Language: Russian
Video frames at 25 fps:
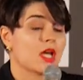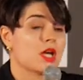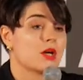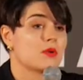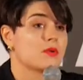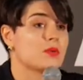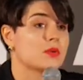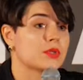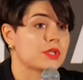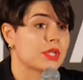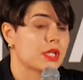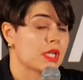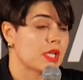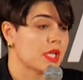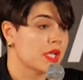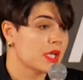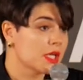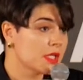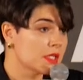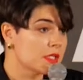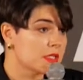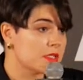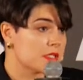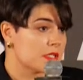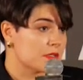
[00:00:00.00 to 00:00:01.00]
Вот. И
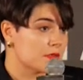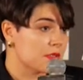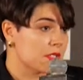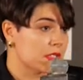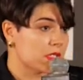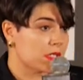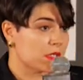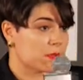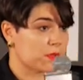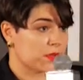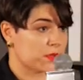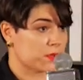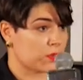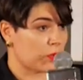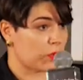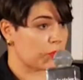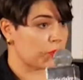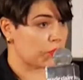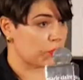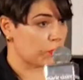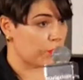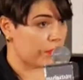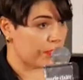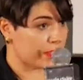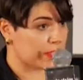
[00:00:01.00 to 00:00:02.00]
это действительно с
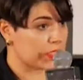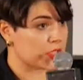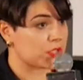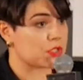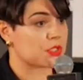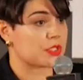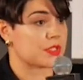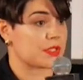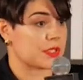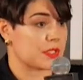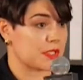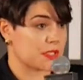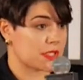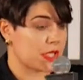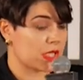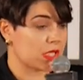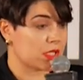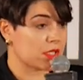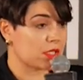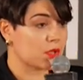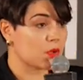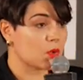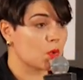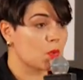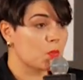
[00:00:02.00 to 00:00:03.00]
помощью поддержки
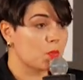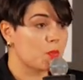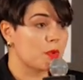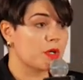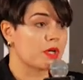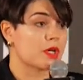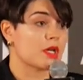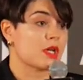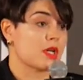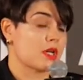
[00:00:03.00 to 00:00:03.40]
социальной группы